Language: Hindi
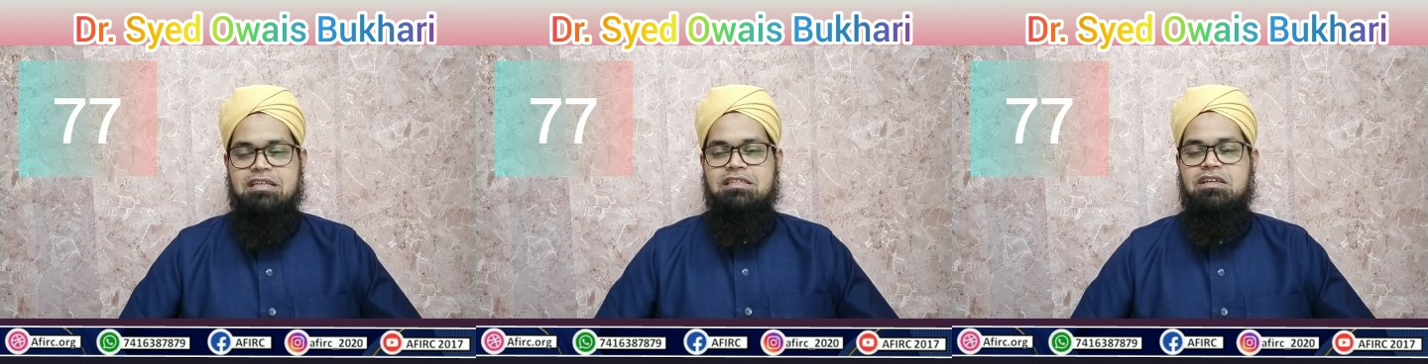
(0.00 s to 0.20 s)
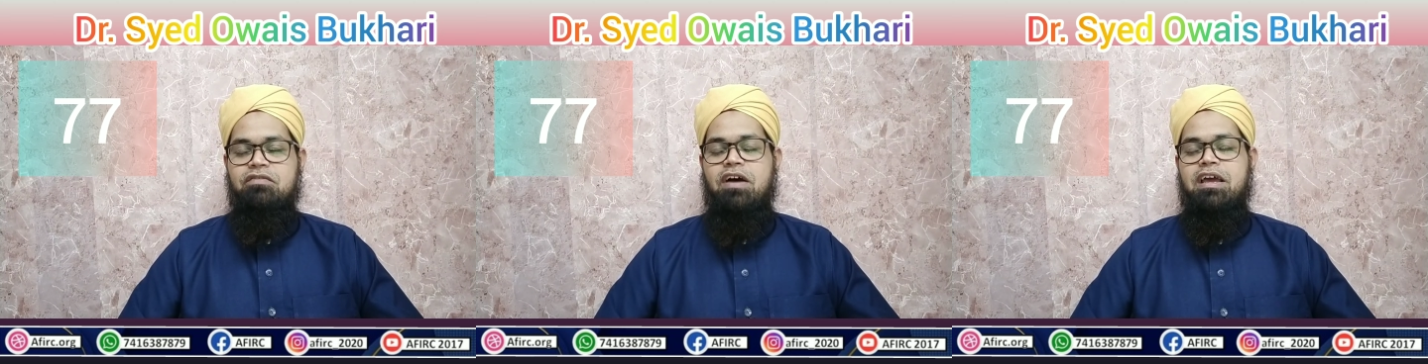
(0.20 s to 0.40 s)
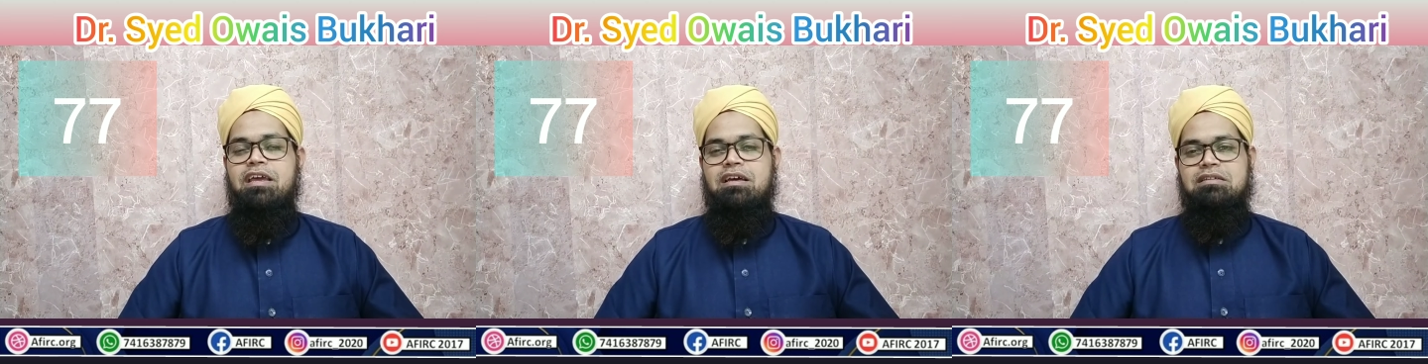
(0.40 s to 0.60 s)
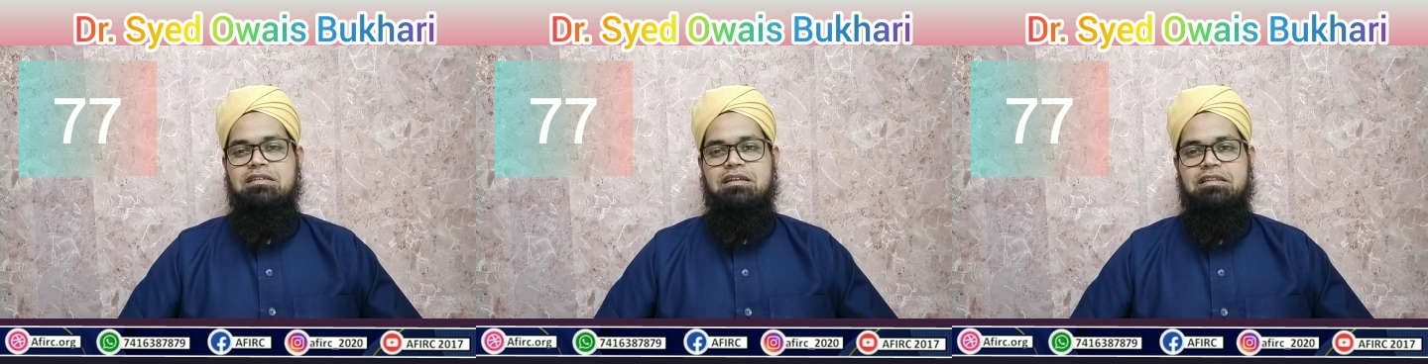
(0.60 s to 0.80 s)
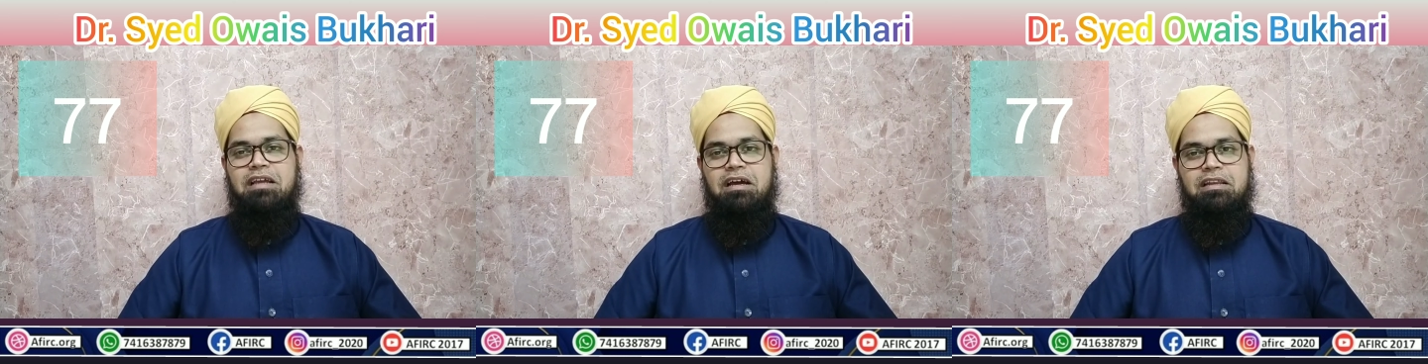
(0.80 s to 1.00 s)
सिवाय
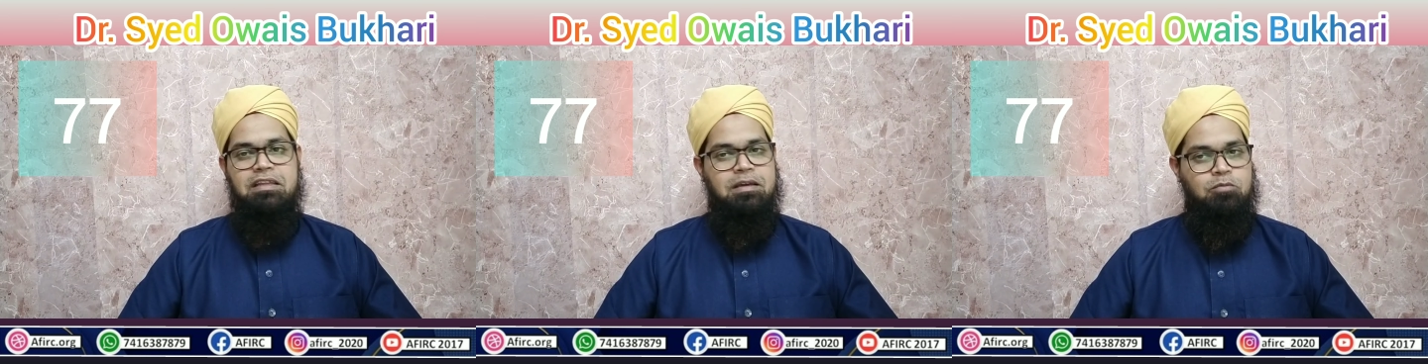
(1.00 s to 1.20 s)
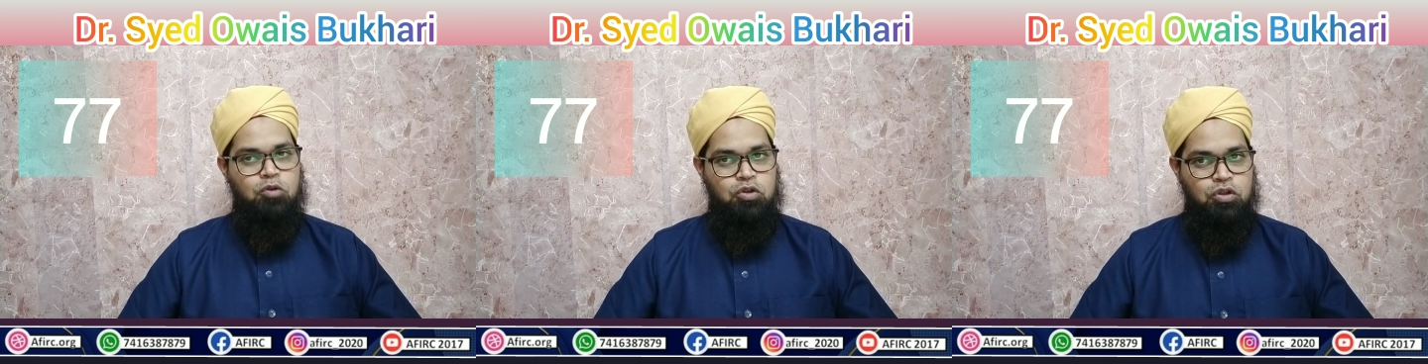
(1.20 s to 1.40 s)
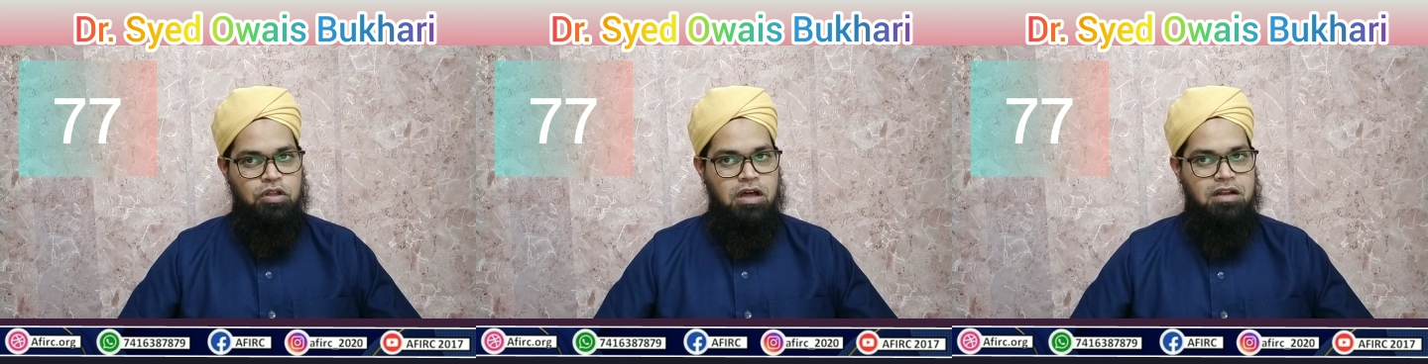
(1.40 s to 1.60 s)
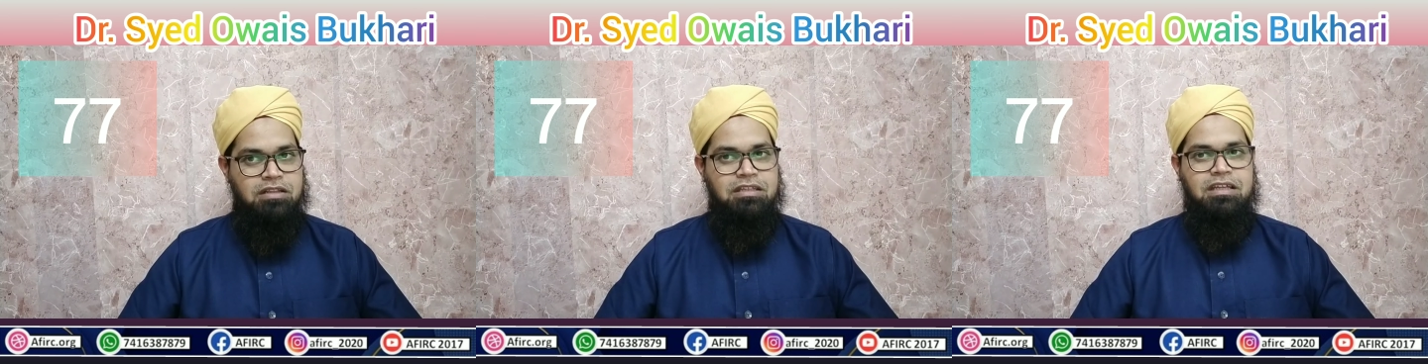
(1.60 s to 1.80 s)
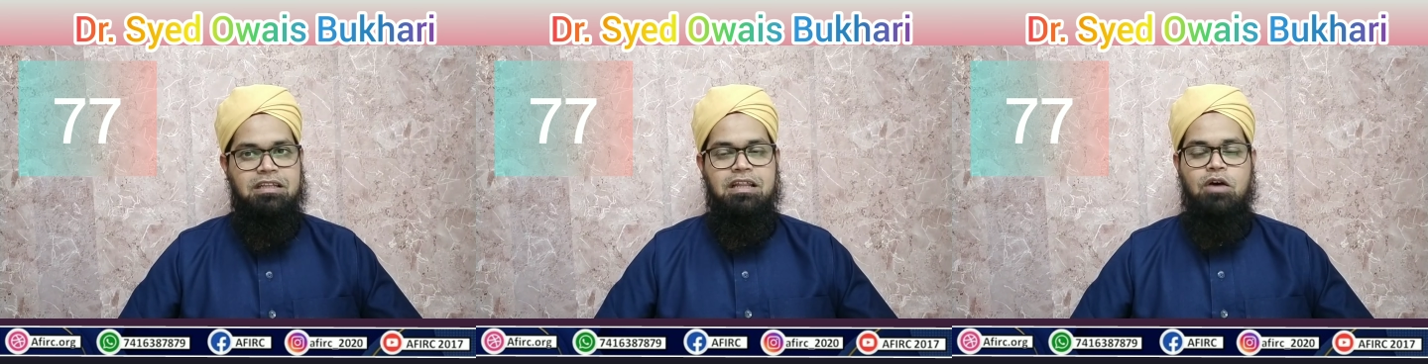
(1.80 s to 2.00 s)
हज़रत अली मुर्तदा
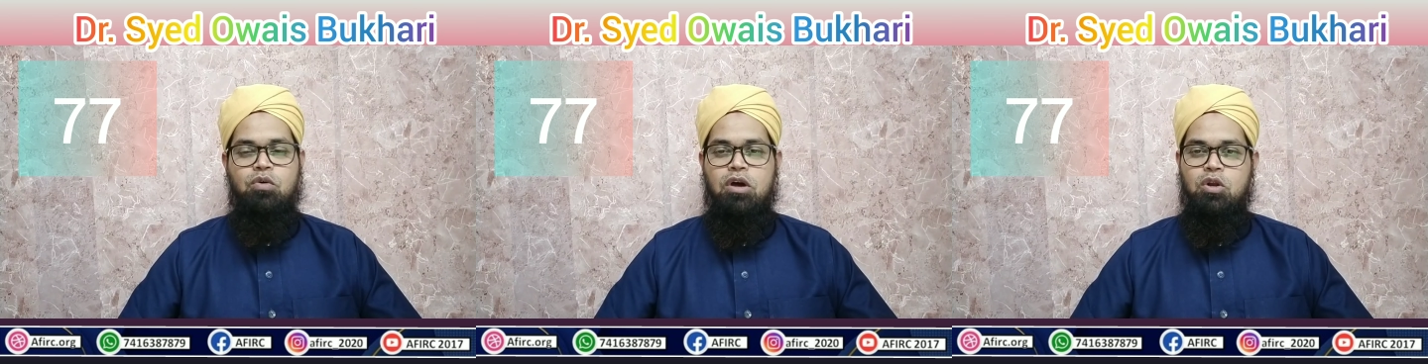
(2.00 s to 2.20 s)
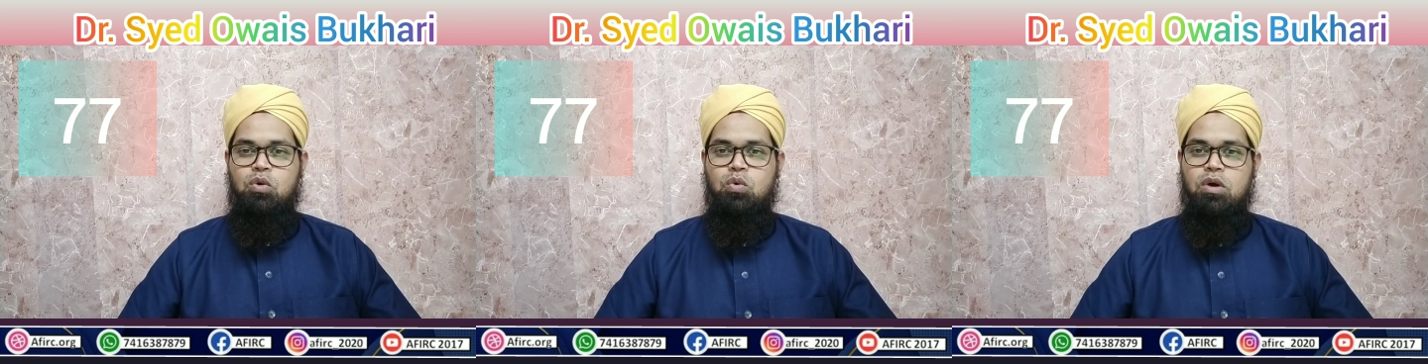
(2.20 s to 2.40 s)
रदी अल्लाह